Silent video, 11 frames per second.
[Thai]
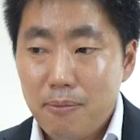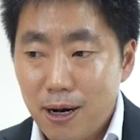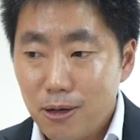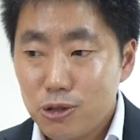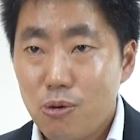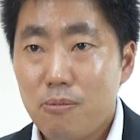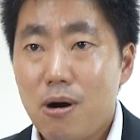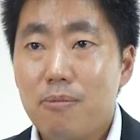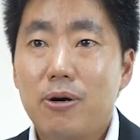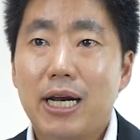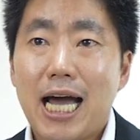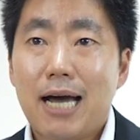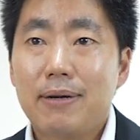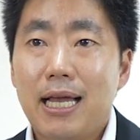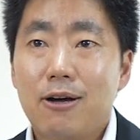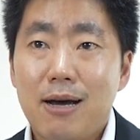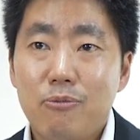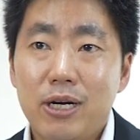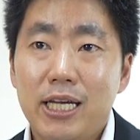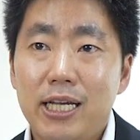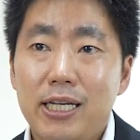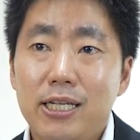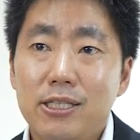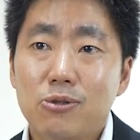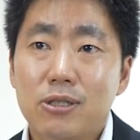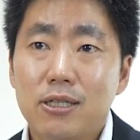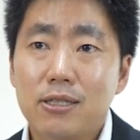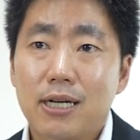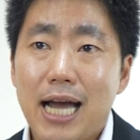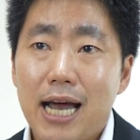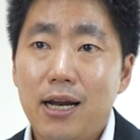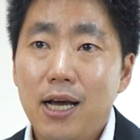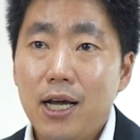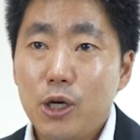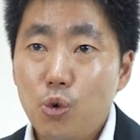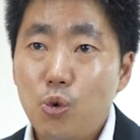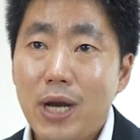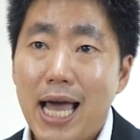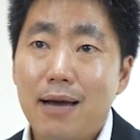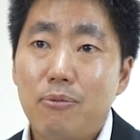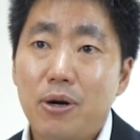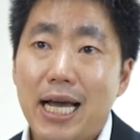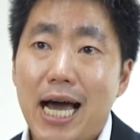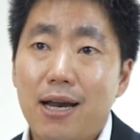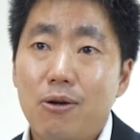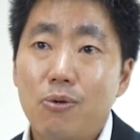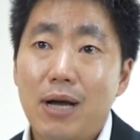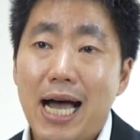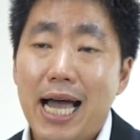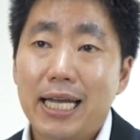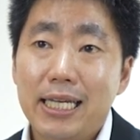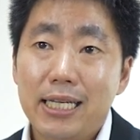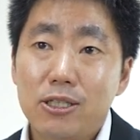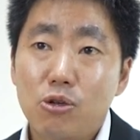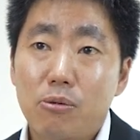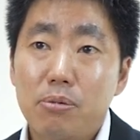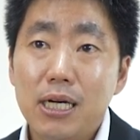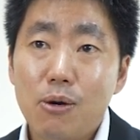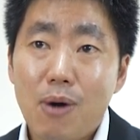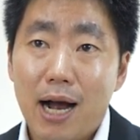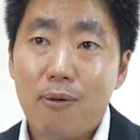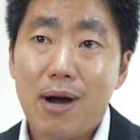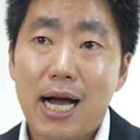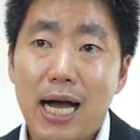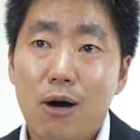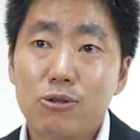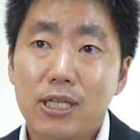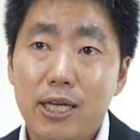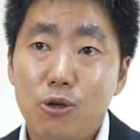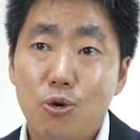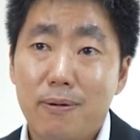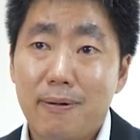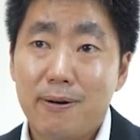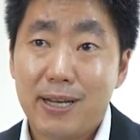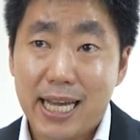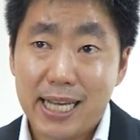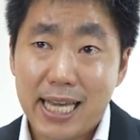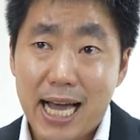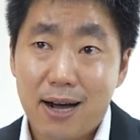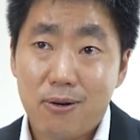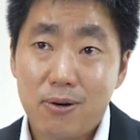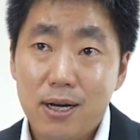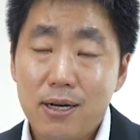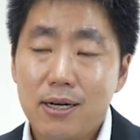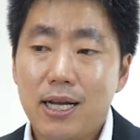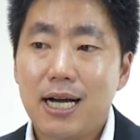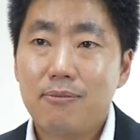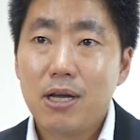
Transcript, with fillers: พอเราส่งมอบบริการไปแล้วทำวันนี้ให้ดีที่สุดก็คือการดูแลบริการของลูกค้าให้ดีที่สุด เพื่อหวังว่าเขาจะได้อยู่กับเราระยะยาวนะครั